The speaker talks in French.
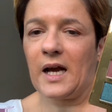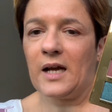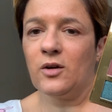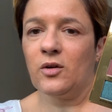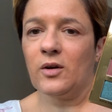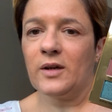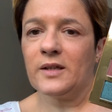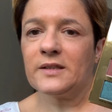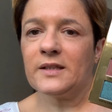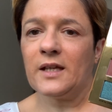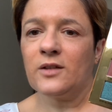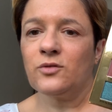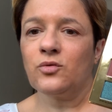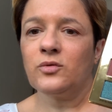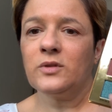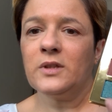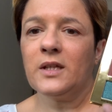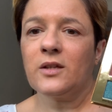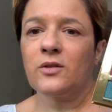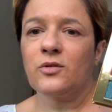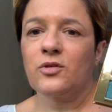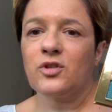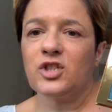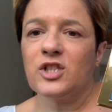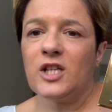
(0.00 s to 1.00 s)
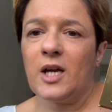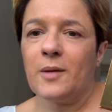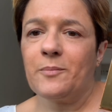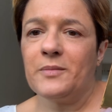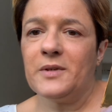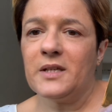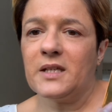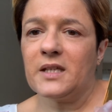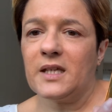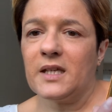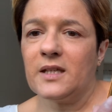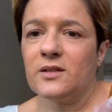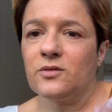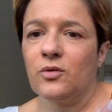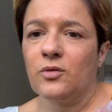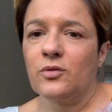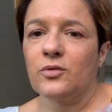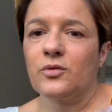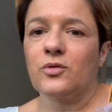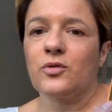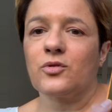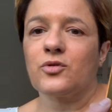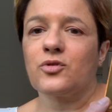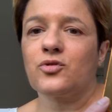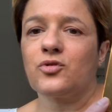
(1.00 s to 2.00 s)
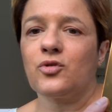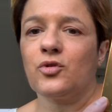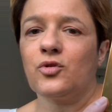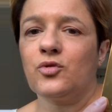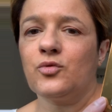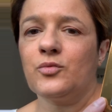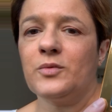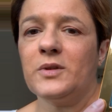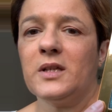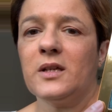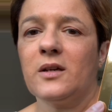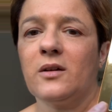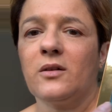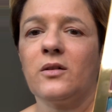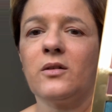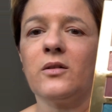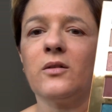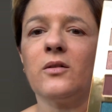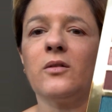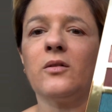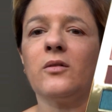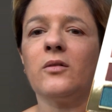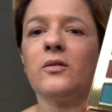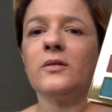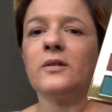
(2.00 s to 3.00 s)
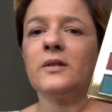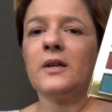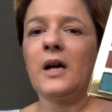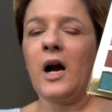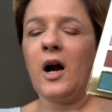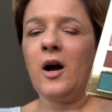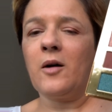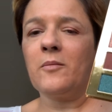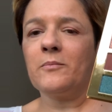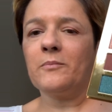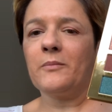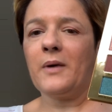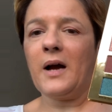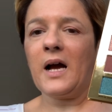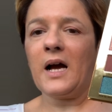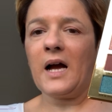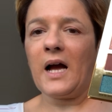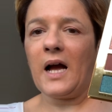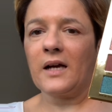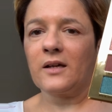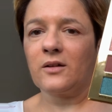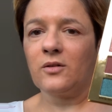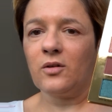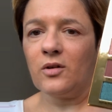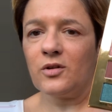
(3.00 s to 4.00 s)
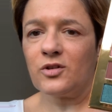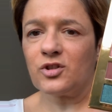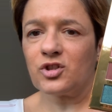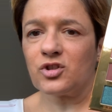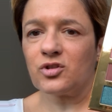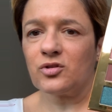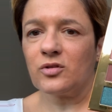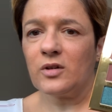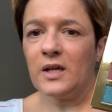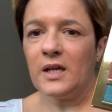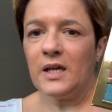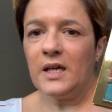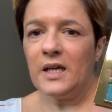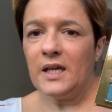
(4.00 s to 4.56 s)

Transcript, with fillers: Alors, étant donné que j'appliquais donc celui en bas à gauche,